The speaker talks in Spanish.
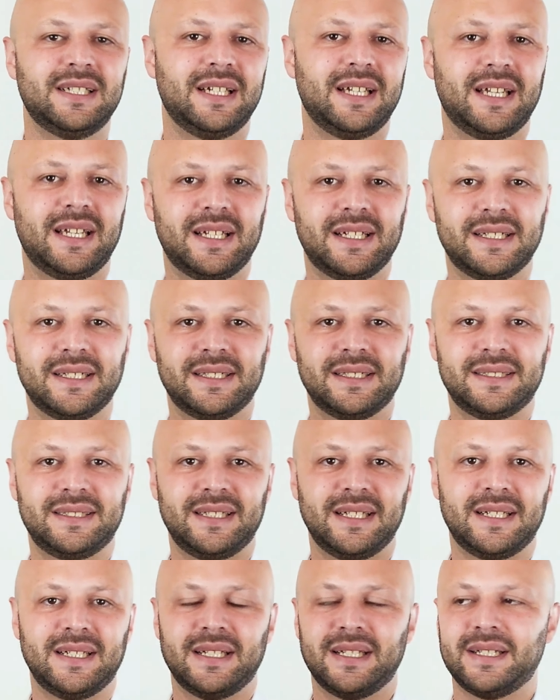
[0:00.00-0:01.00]
Eh,
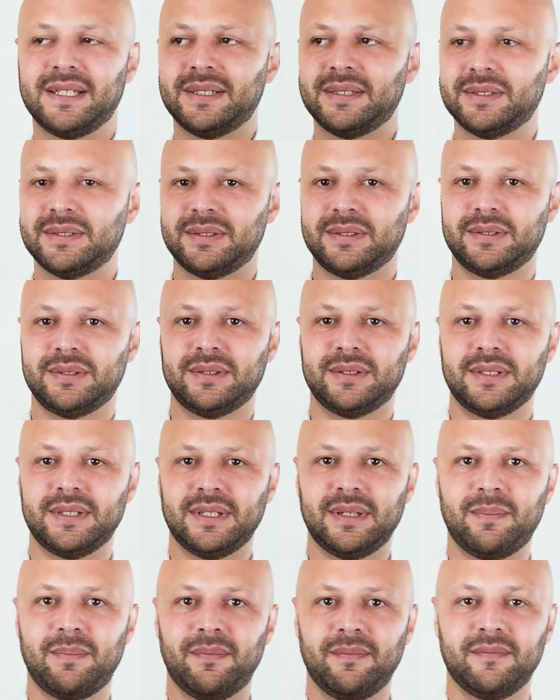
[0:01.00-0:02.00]
tiene
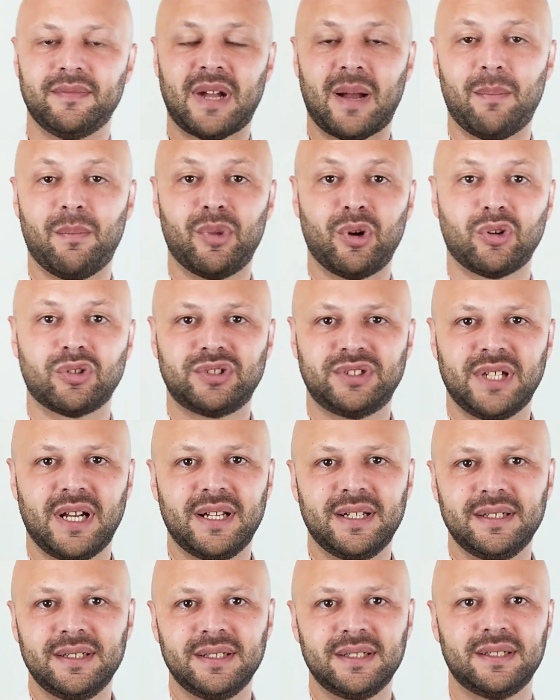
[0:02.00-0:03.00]
eh,
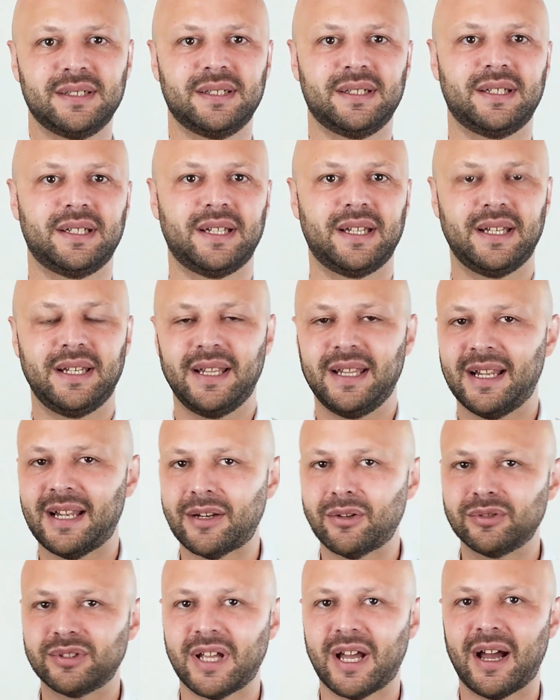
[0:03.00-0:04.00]
ambroxán, ambroxan, que le da
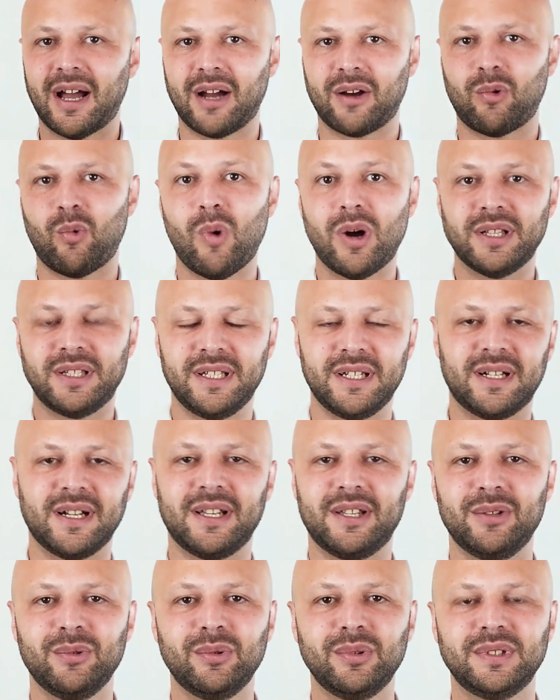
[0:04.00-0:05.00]
la nota
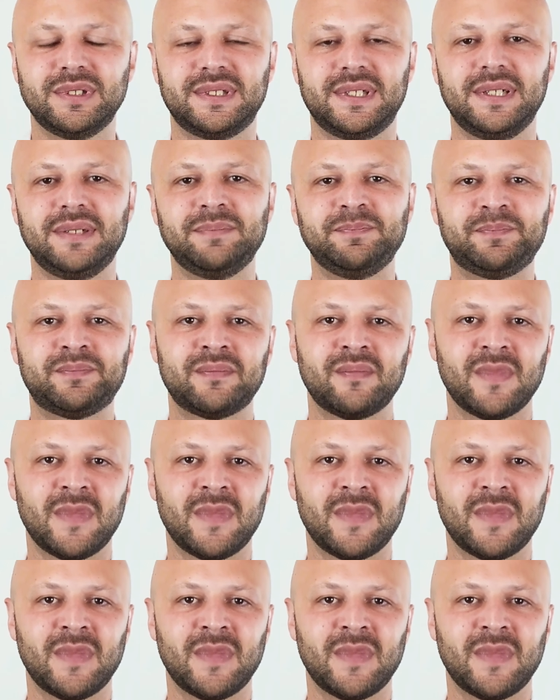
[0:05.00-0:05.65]
acuática y dulce.